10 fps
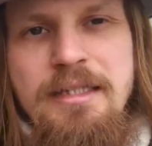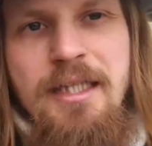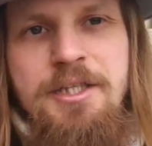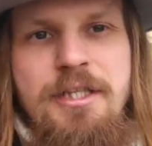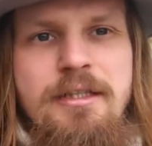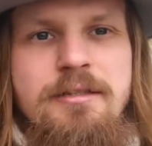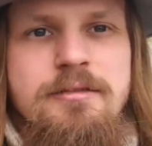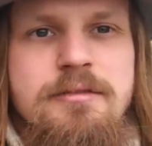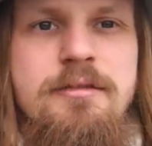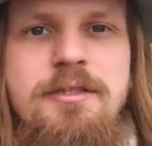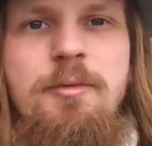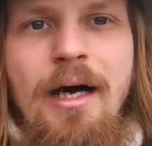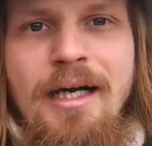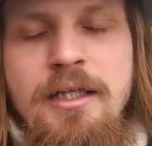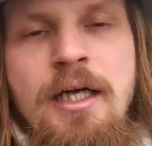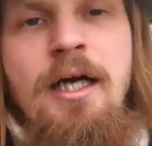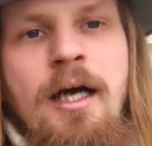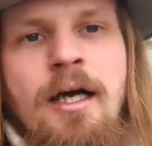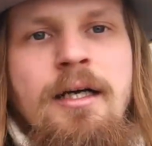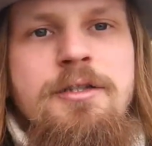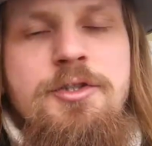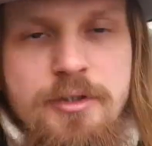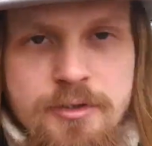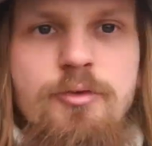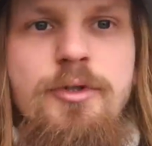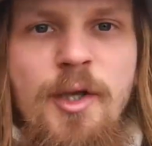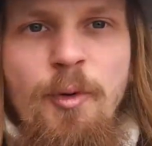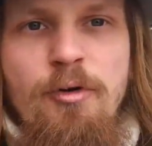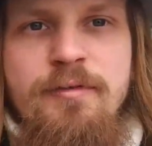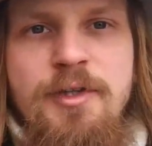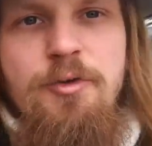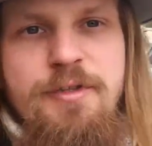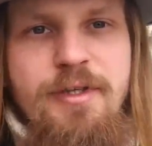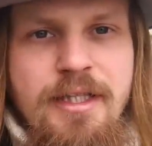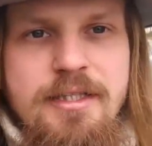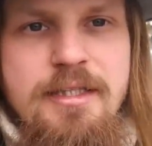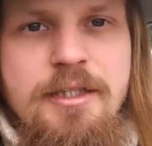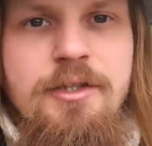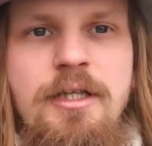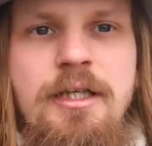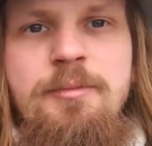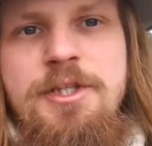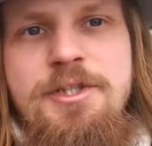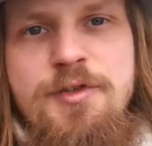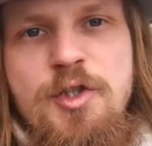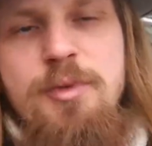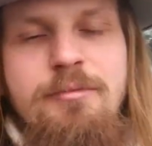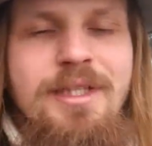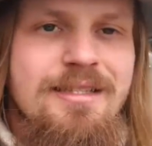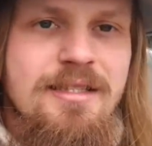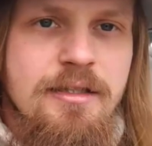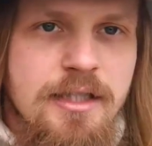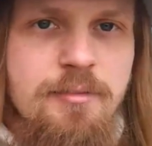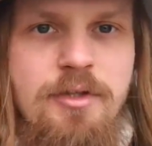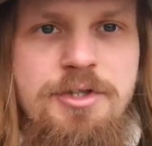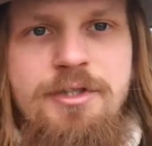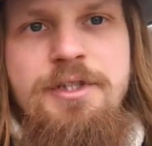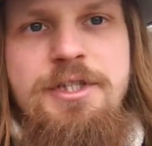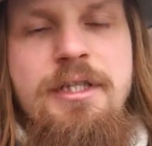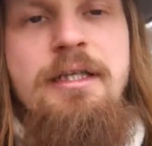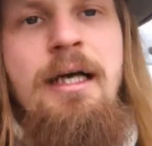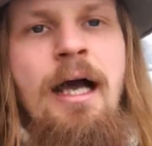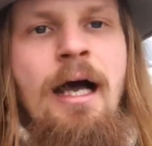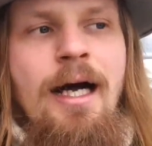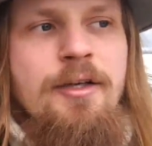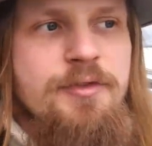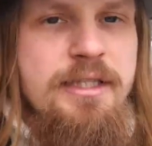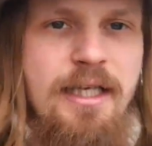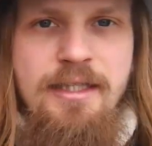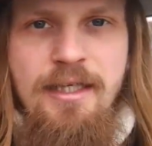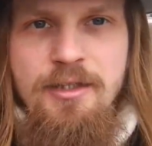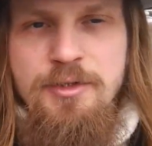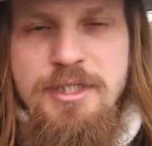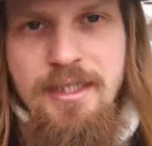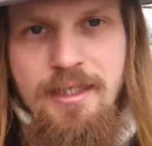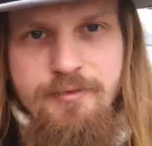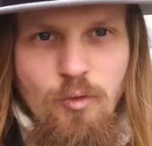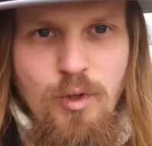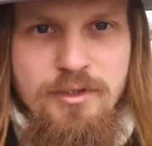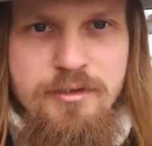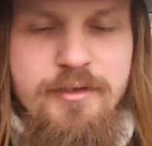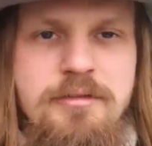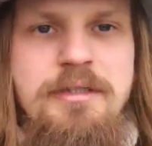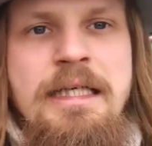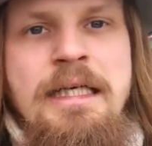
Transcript: Także gmach e, z drugiej połowy wieku XIX mieści w sobie między innymi oczywiście amfiteatralną salę wykładową.